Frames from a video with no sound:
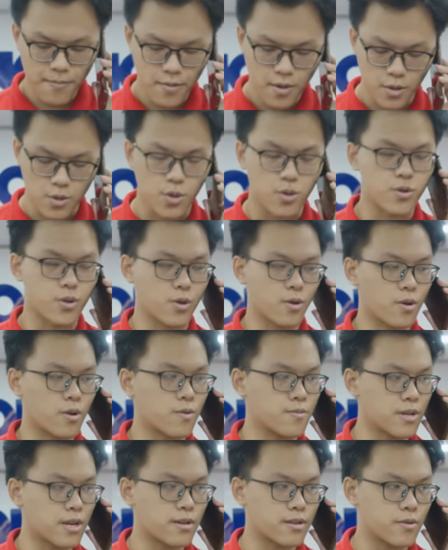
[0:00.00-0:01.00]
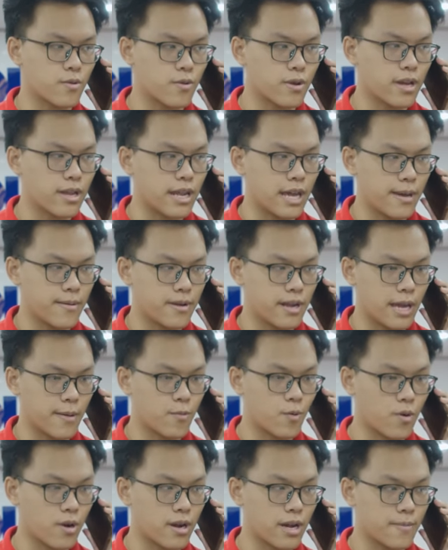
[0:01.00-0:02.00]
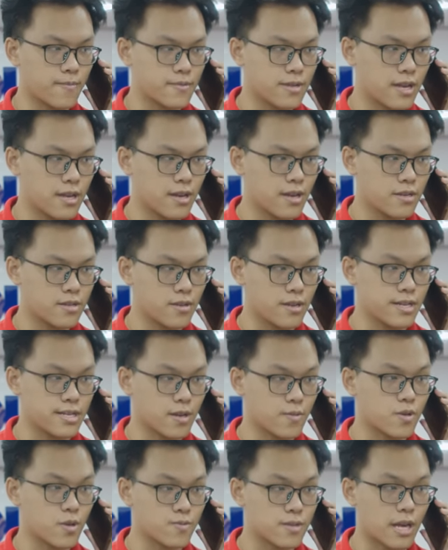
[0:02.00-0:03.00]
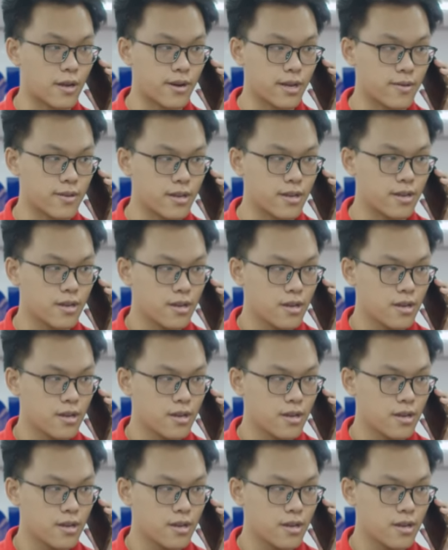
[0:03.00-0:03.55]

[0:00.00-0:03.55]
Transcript: rồi không là ok, để em cố gắng, em sẽ xử lý xong trong sáng nay nhá.